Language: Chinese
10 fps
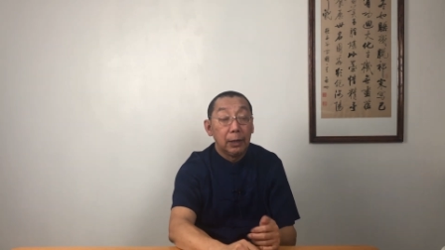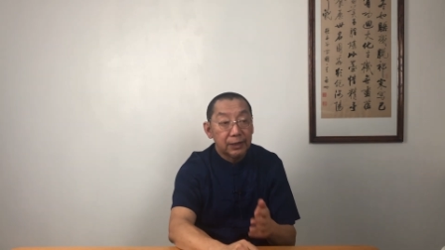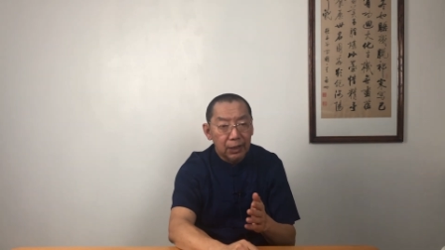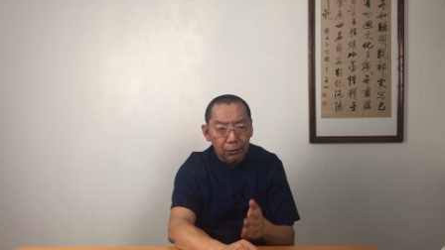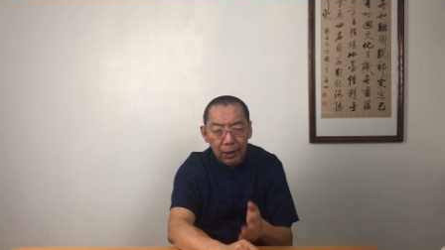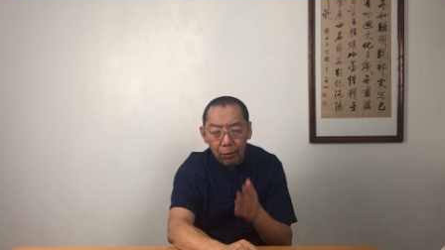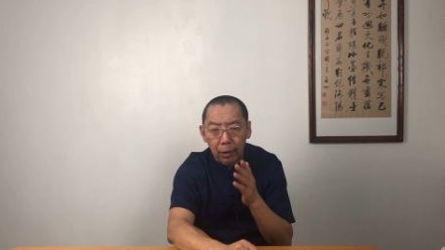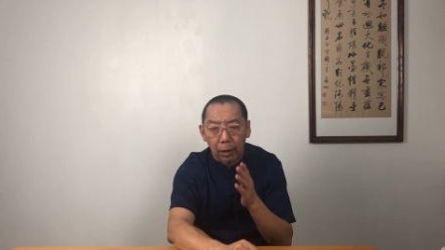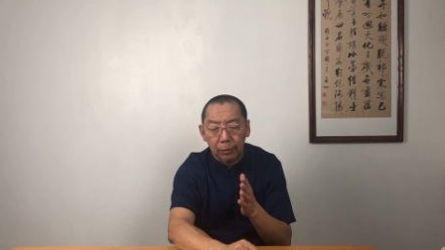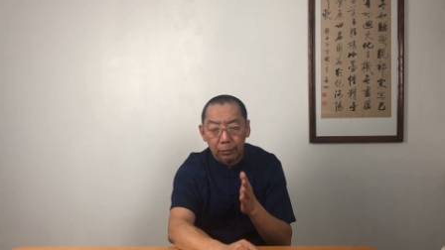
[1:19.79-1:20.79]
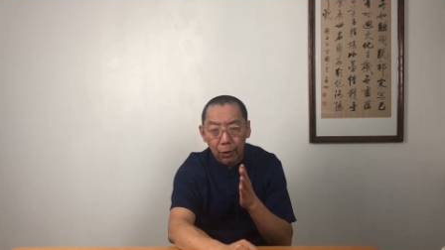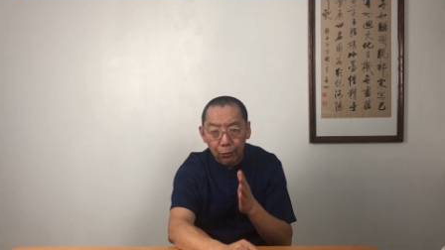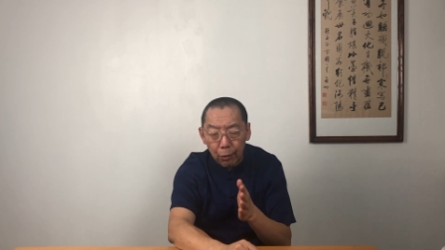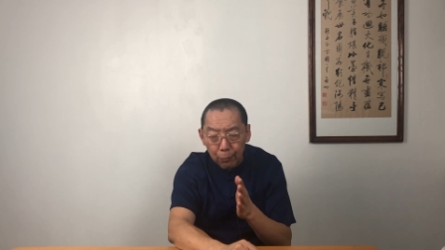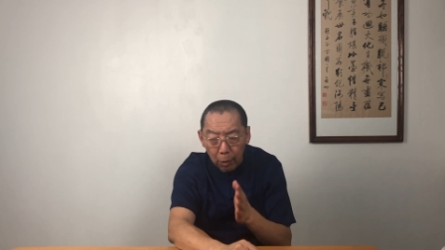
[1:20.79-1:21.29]
悄悄的、
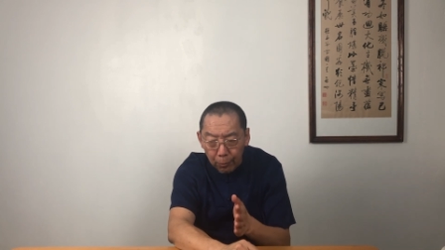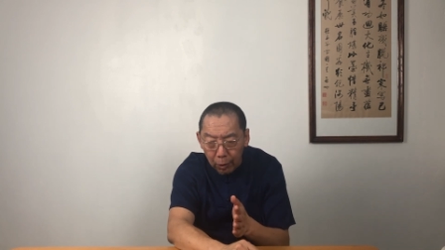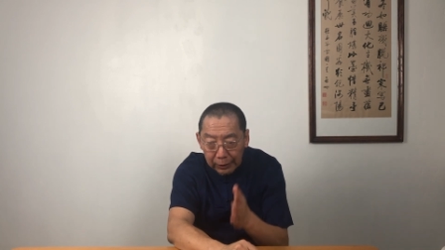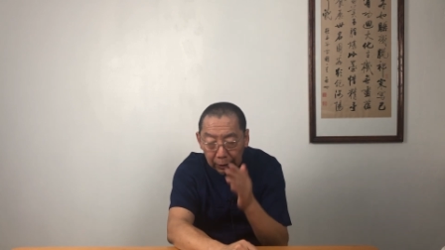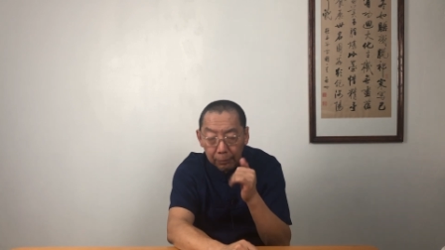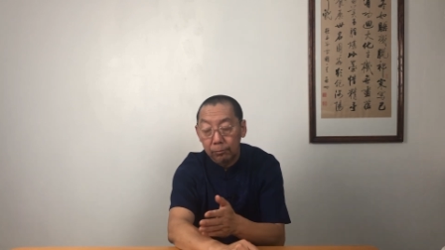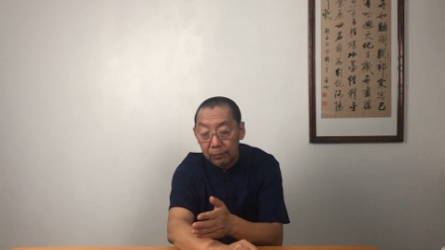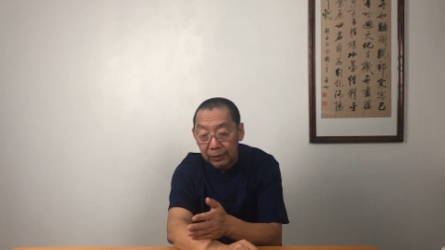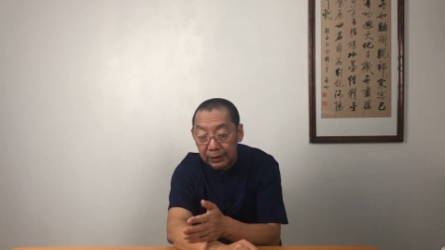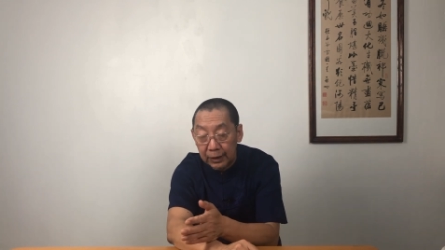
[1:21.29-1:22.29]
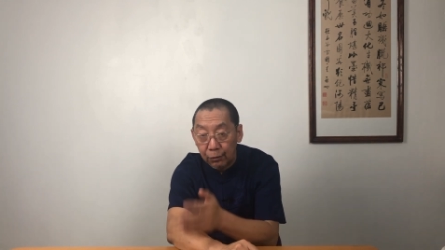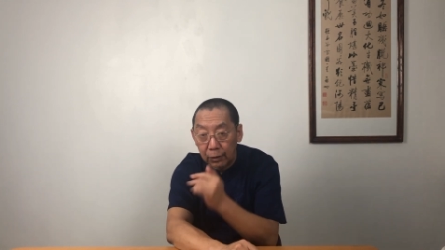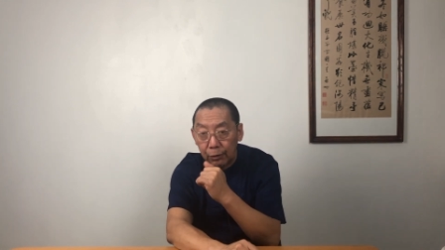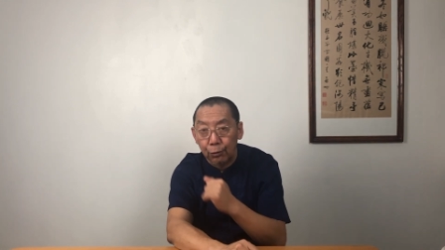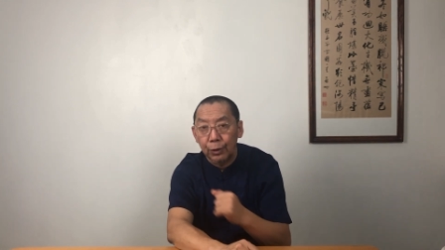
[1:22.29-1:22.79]
偷偷摸摸的进我
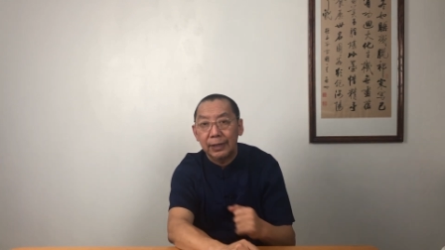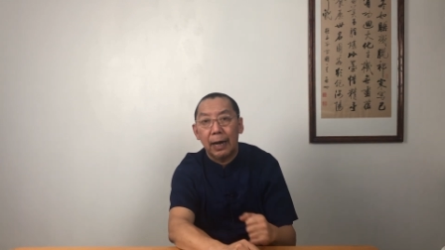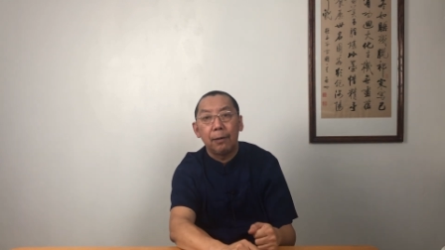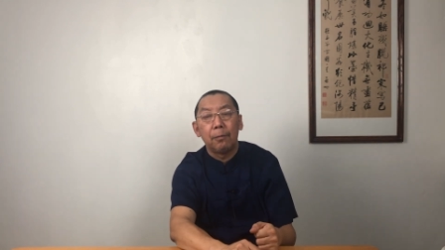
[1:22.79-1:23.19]
这同学家，